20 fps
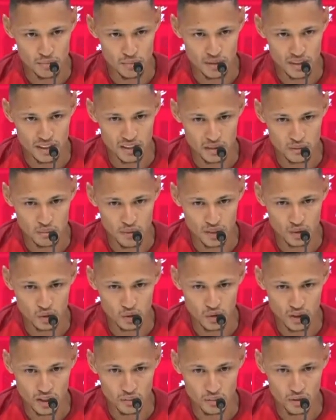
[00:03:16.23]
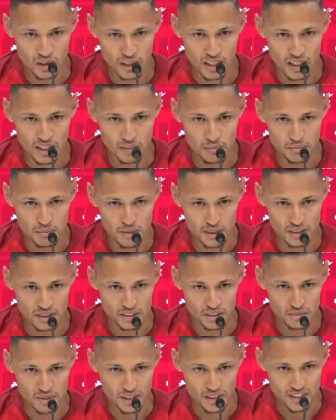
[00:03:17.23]
para colaborar, para
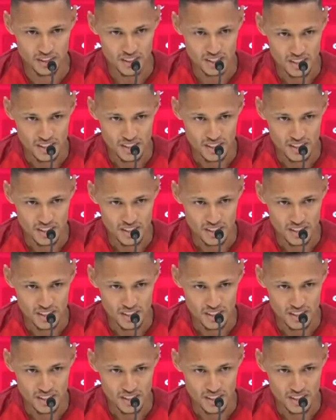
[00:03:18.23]
ser mais,